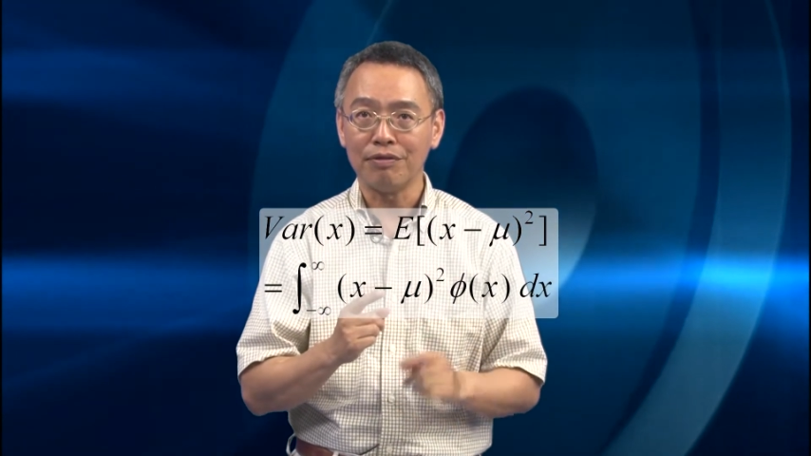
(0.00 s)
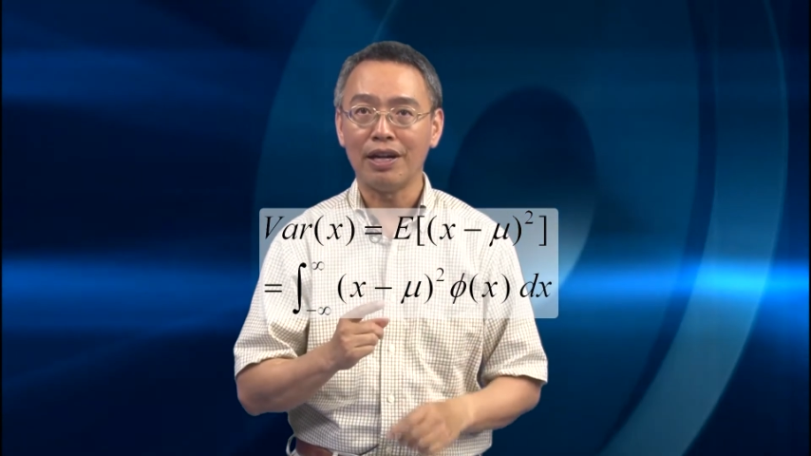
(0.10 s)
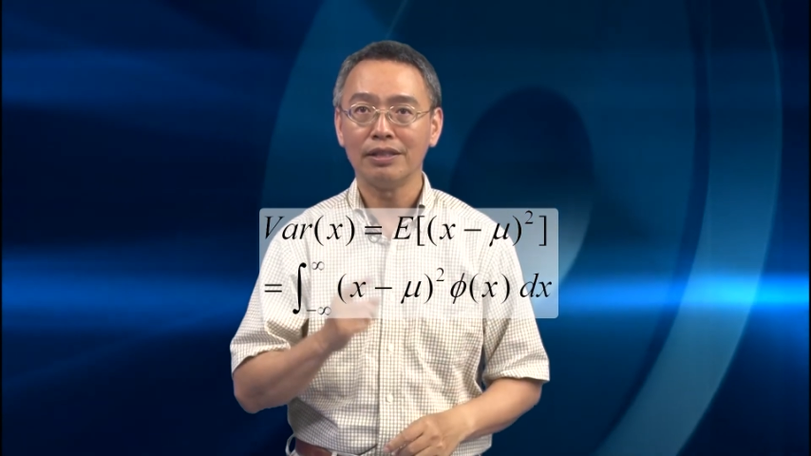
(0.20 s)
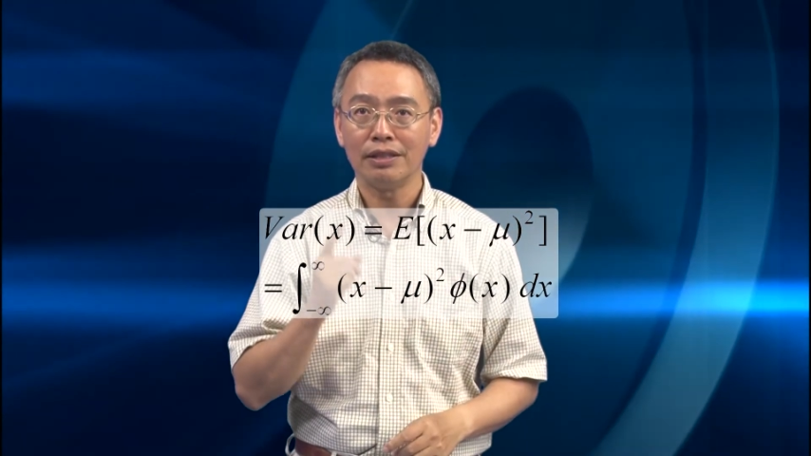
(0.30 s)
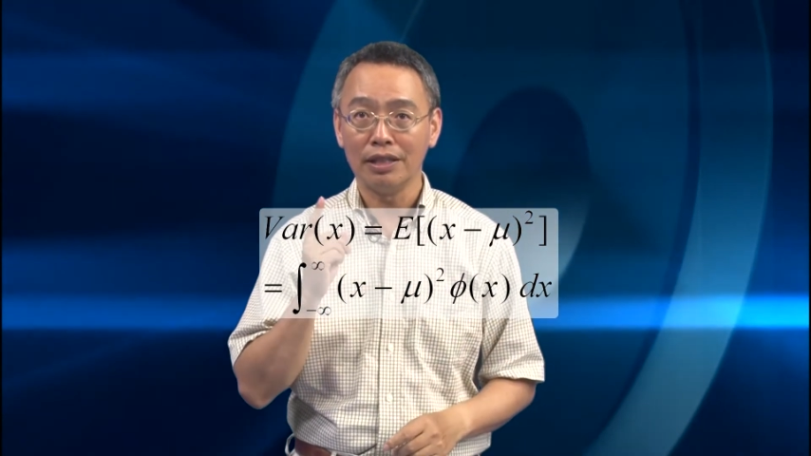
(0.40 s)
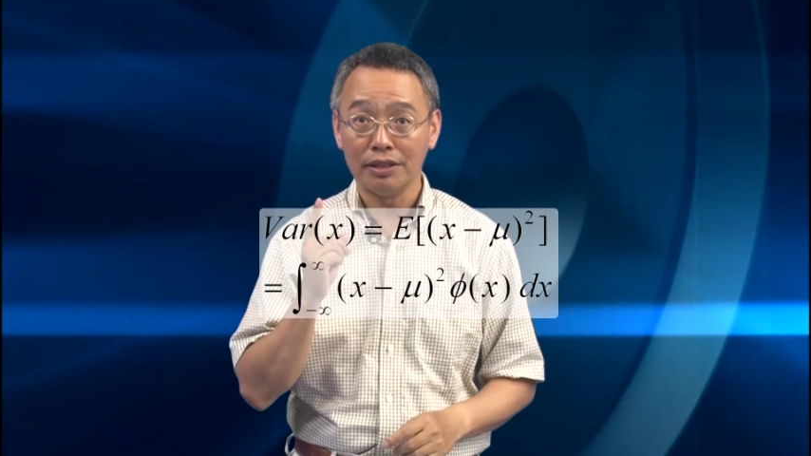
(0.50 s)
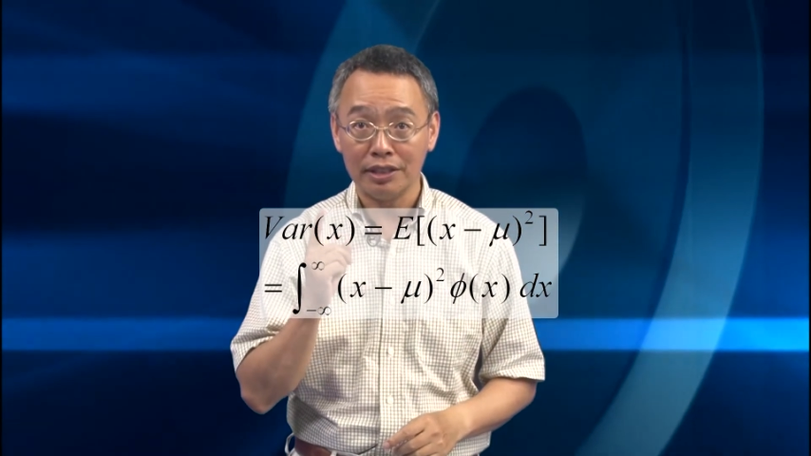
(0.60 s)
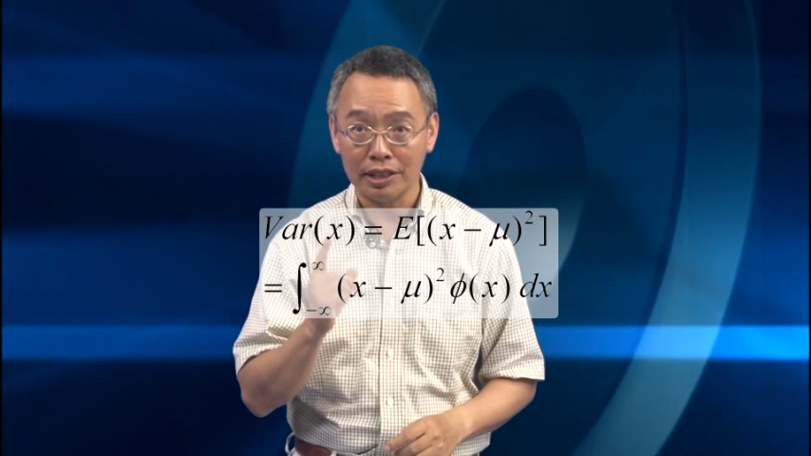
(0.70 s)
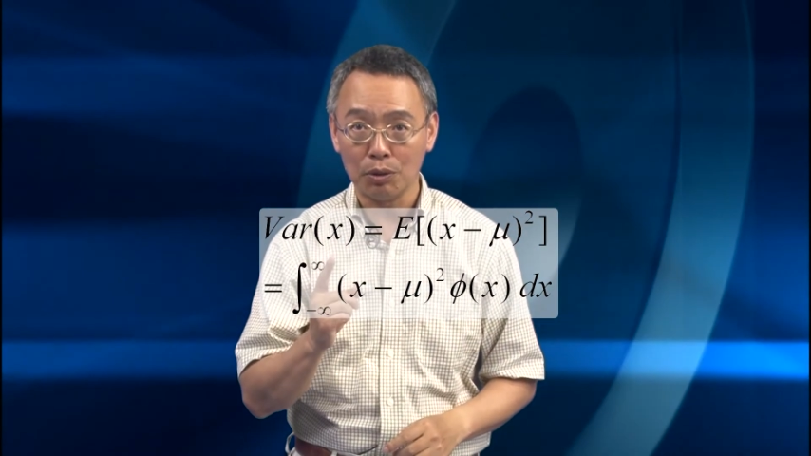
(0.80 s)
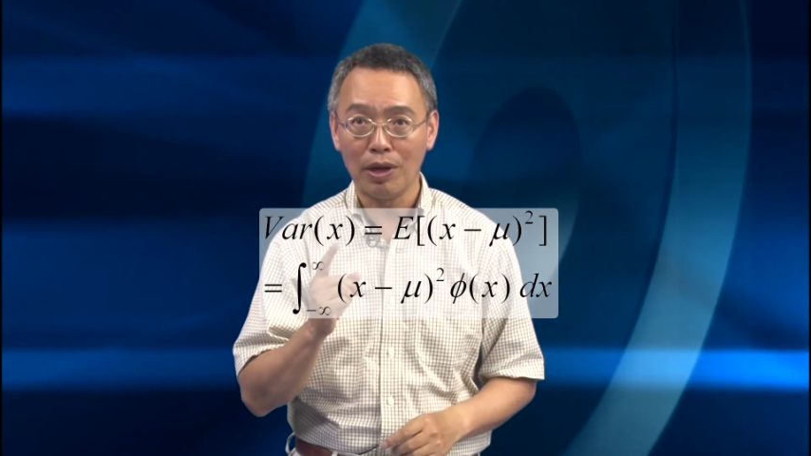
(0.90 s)
方的
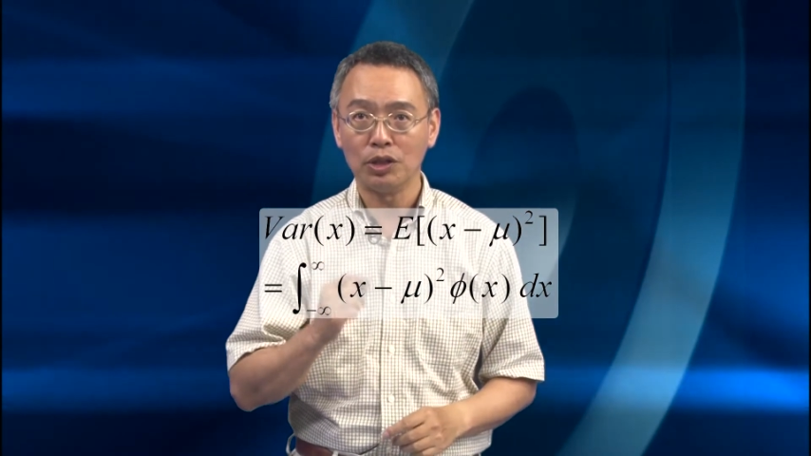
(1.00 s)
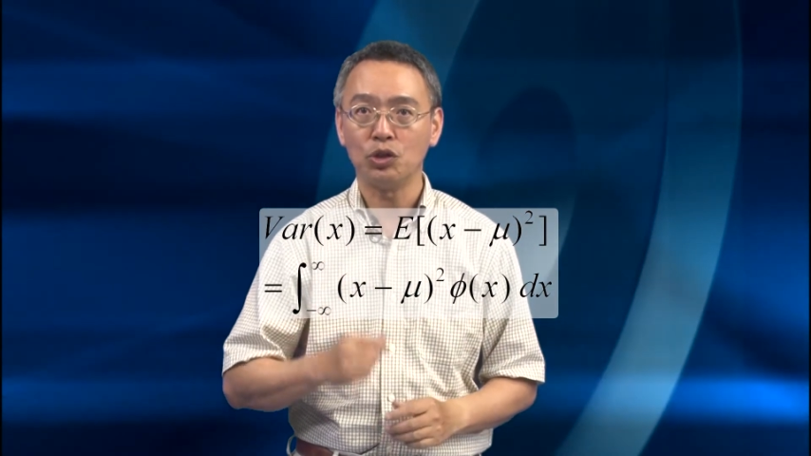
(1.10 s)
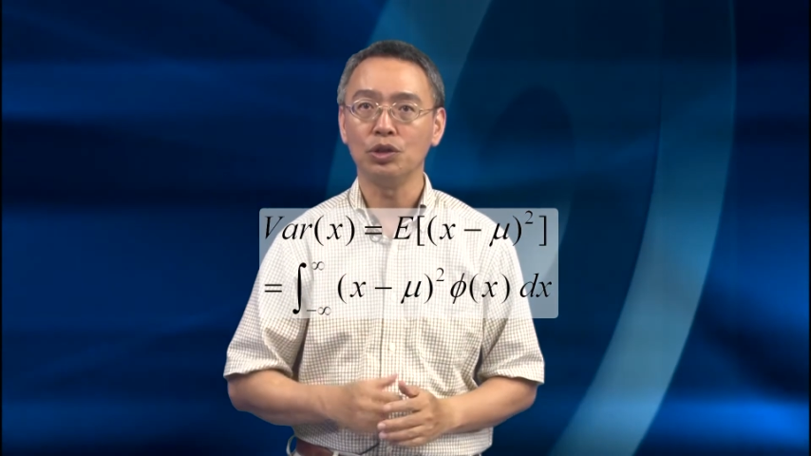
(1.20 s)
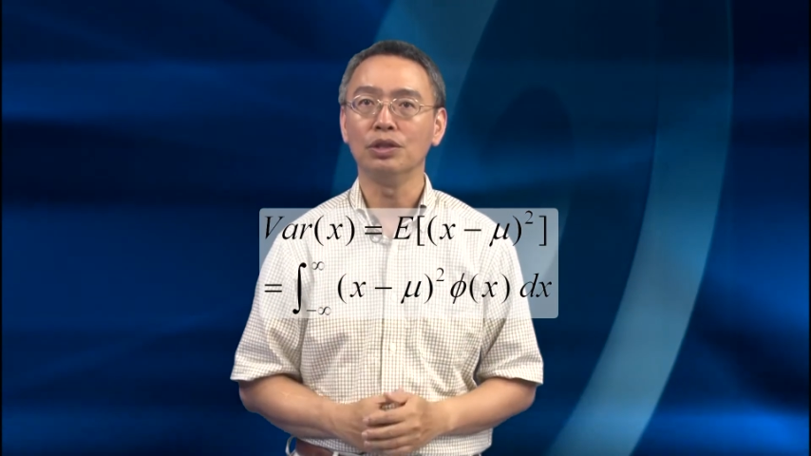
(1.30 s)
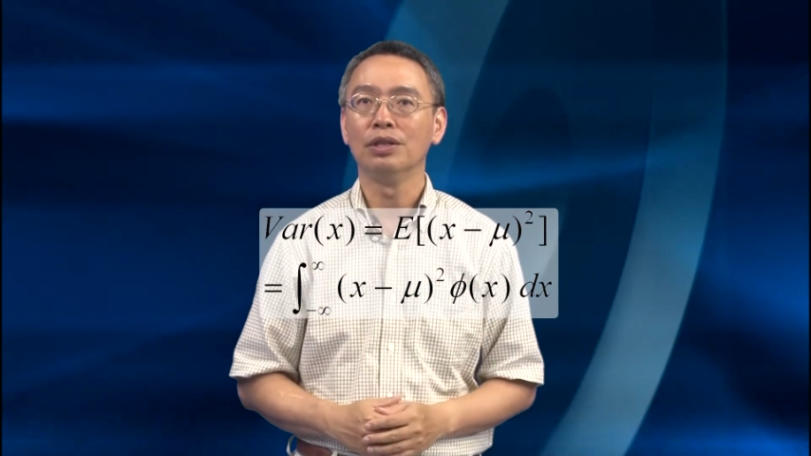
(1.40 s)
期望值。